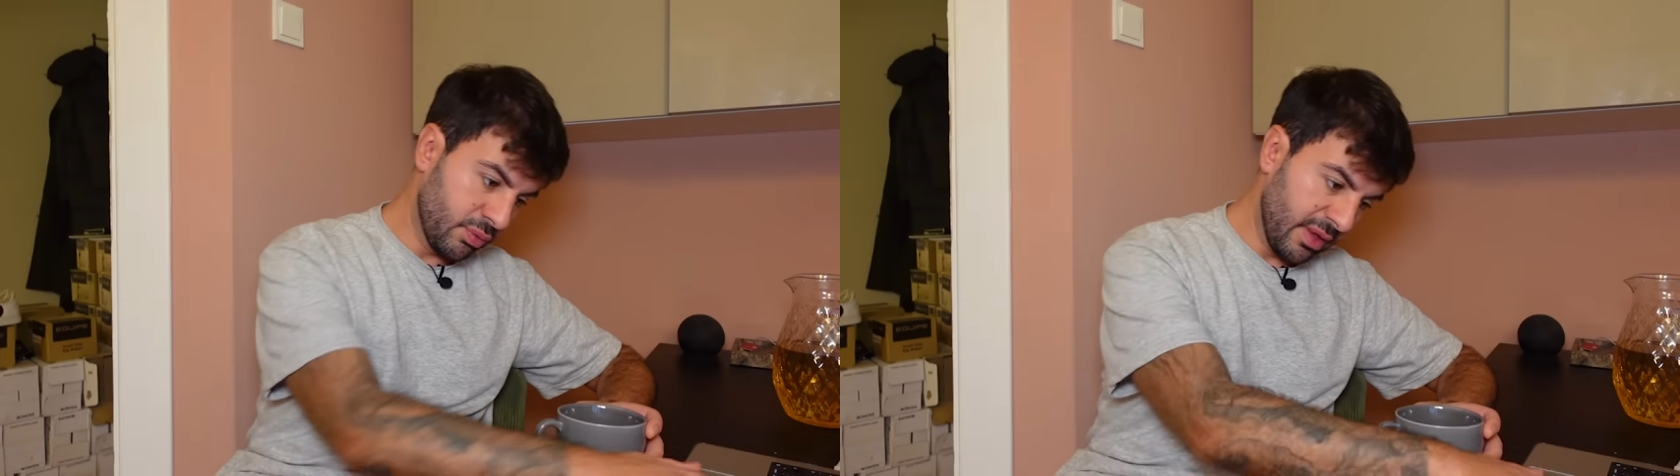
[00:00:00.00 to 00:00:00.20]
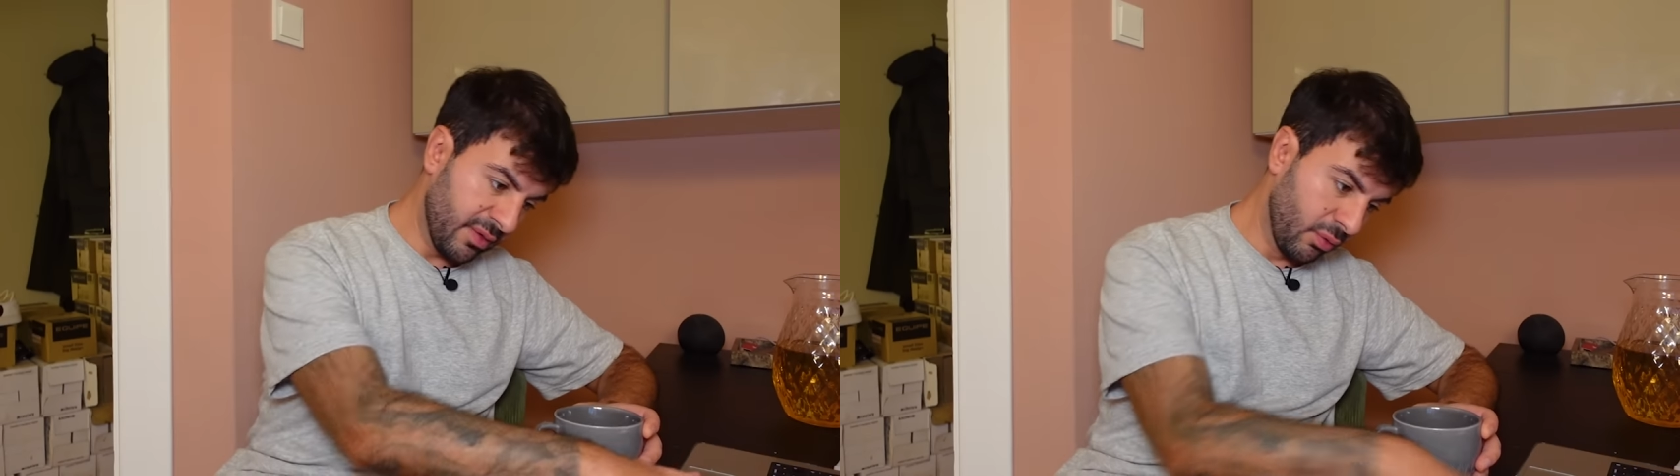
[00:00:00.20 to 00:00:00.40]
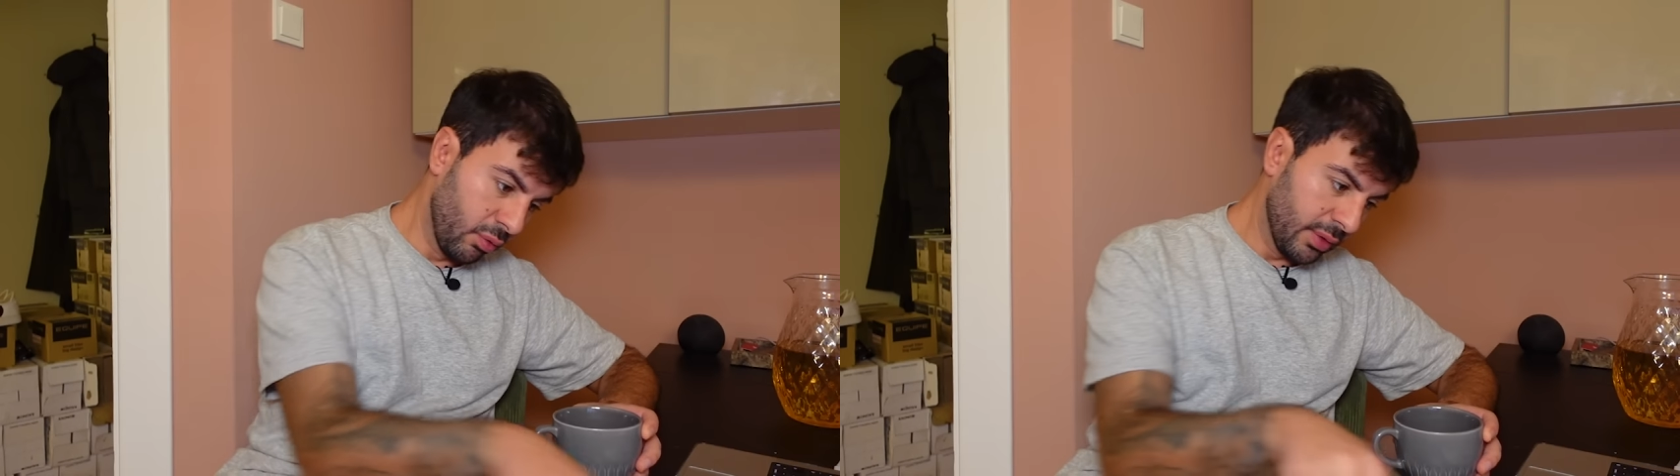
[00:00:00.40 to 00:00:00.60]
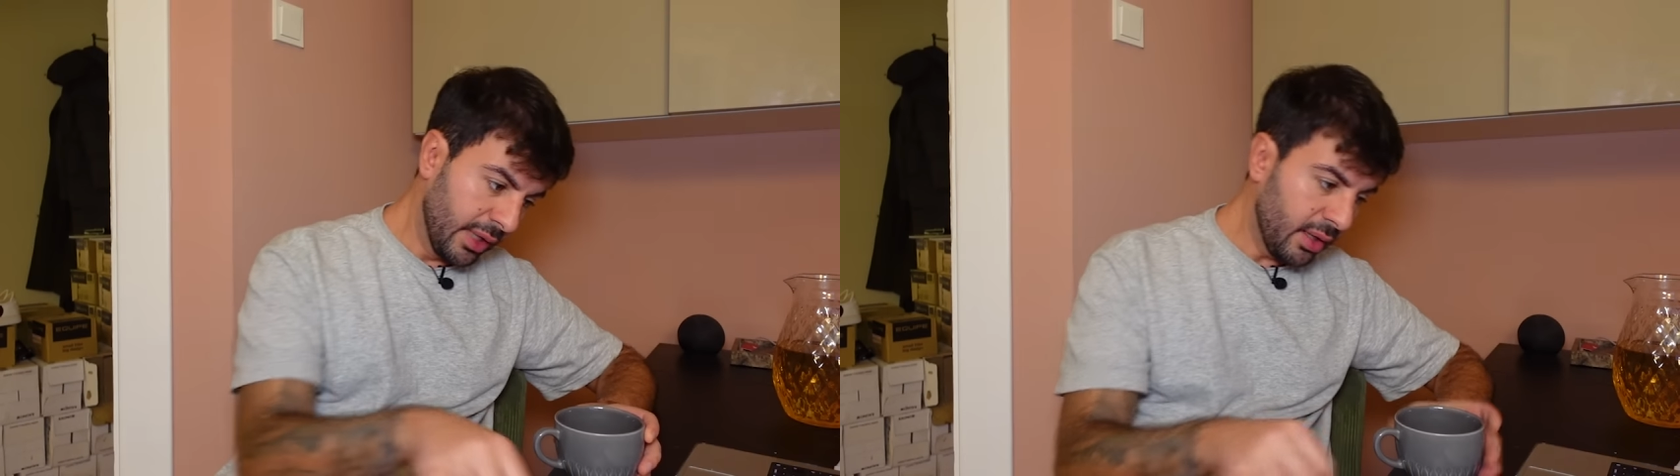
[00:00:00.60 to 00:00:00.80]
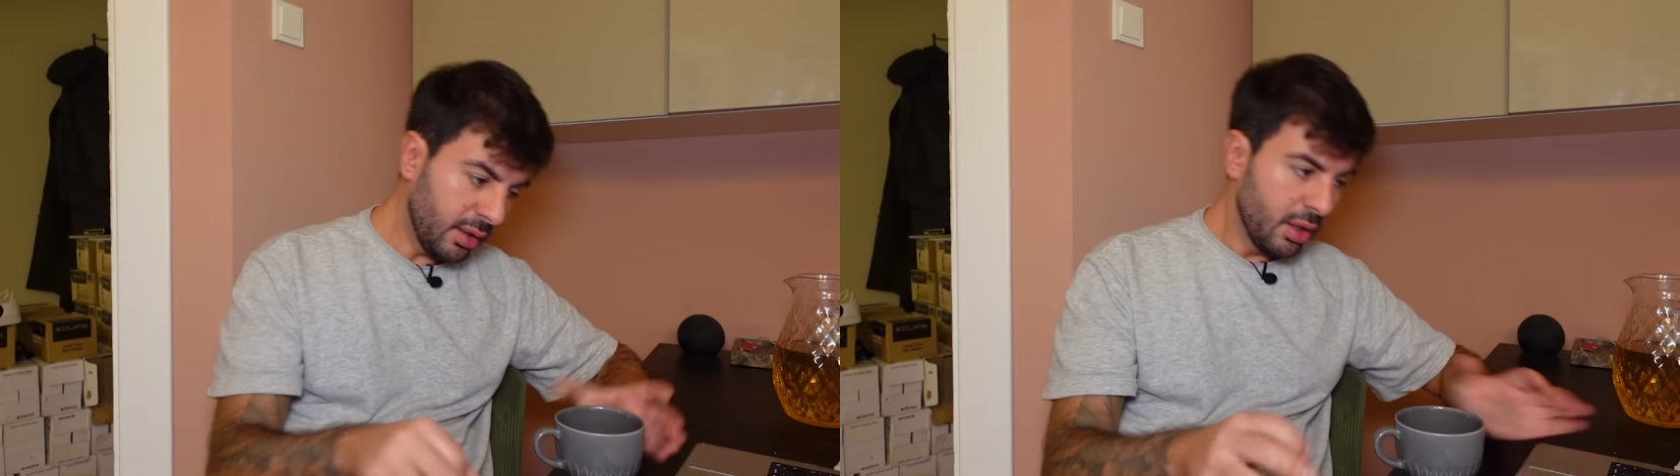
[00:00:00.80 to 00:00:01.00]
mal so,
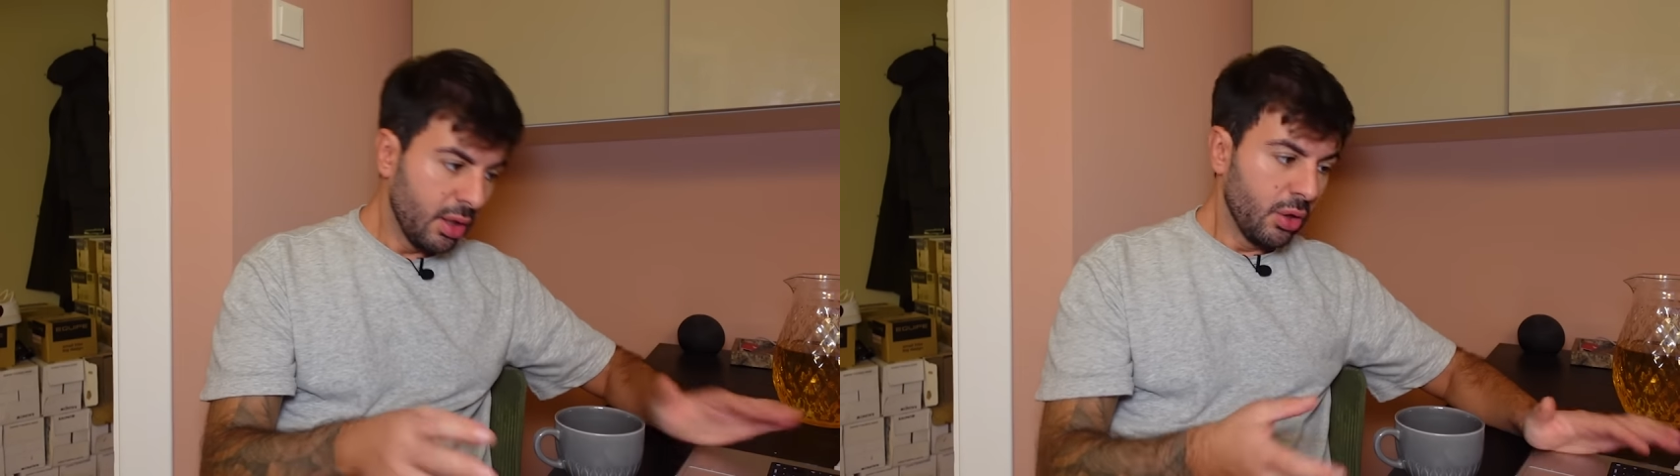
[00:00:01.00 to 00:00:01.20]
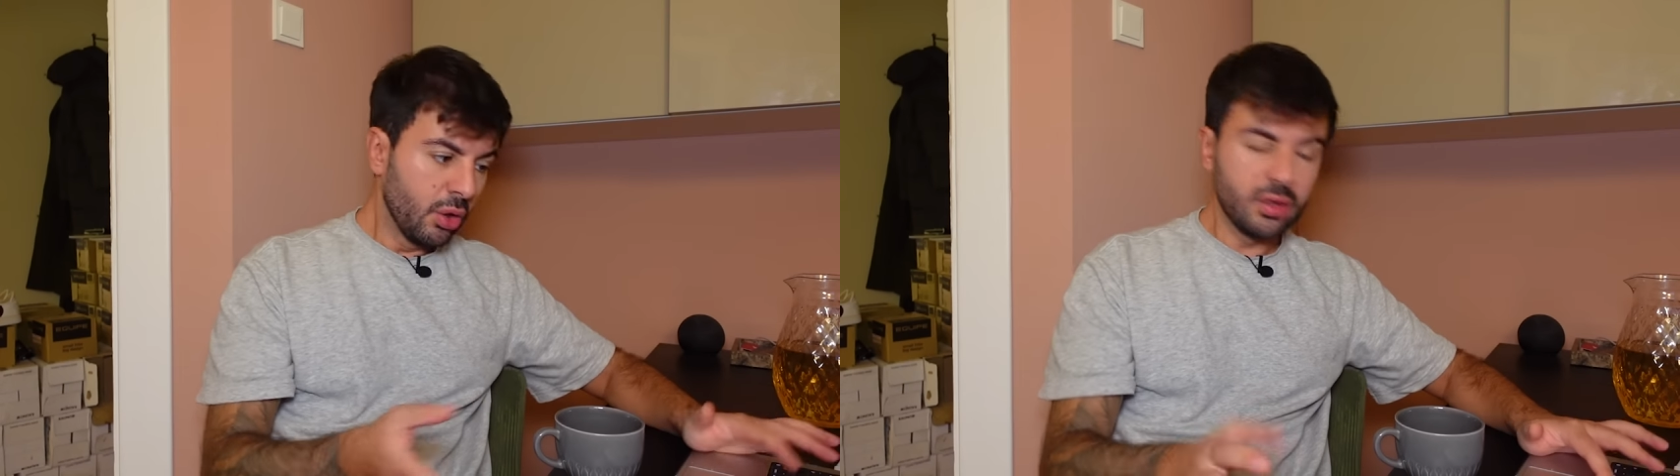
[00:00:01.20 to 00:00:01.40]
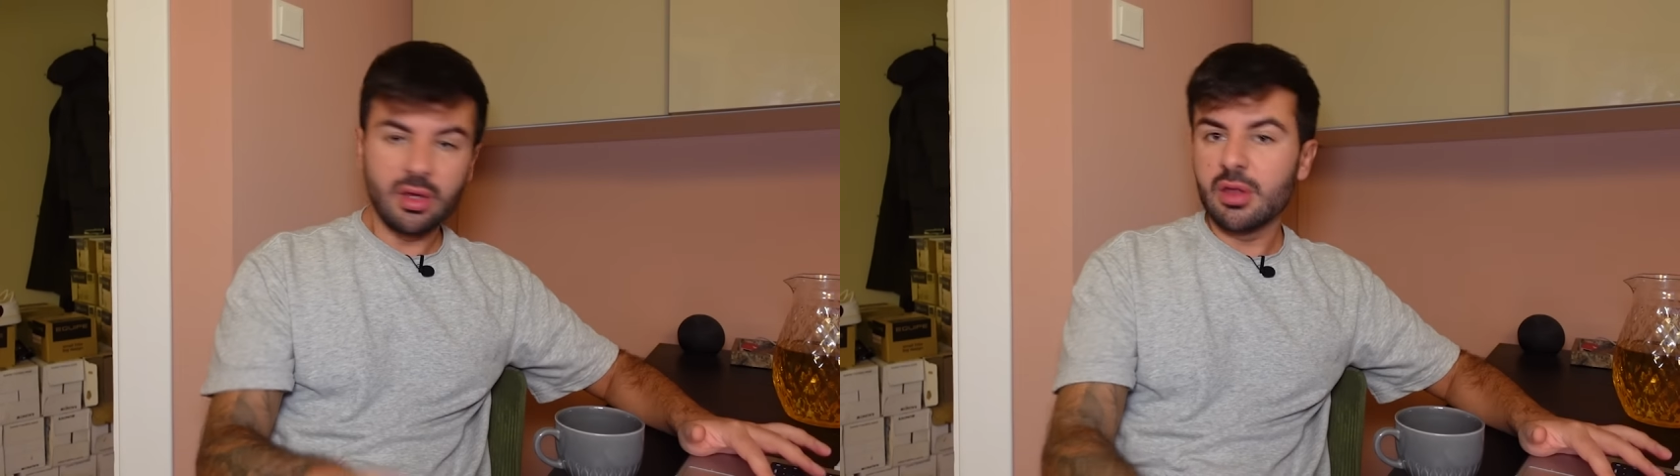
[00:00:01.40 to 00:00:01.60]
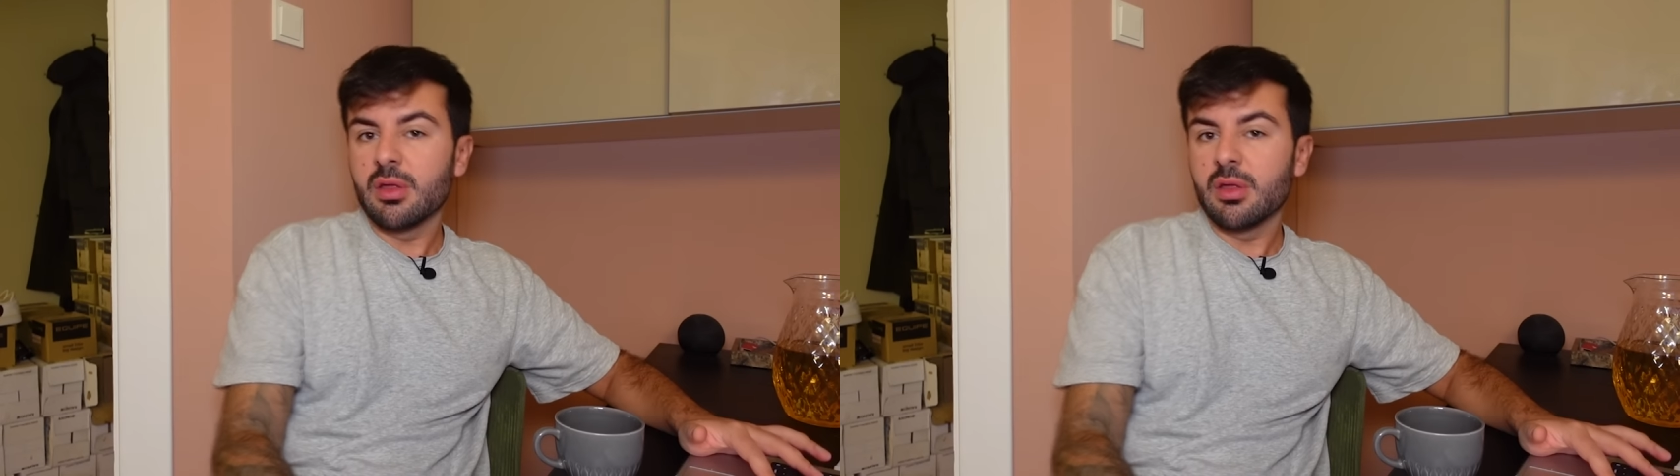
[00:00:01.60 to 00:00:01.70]
ne? Und